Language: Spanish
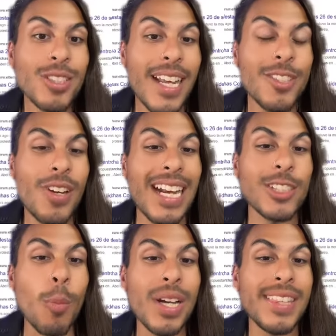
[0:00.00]

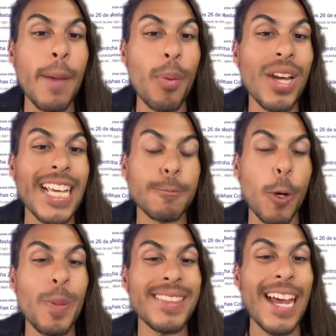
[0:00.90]
tradicionales como El Tiempo del que es
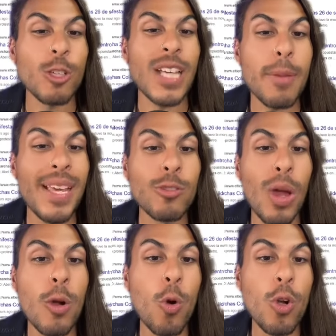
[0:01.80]
propietario
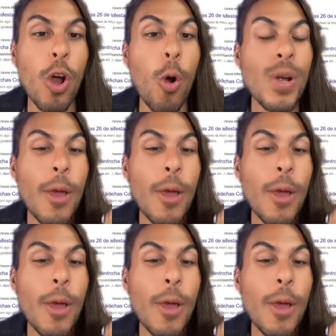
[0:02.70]
Sarmiento Angulo, un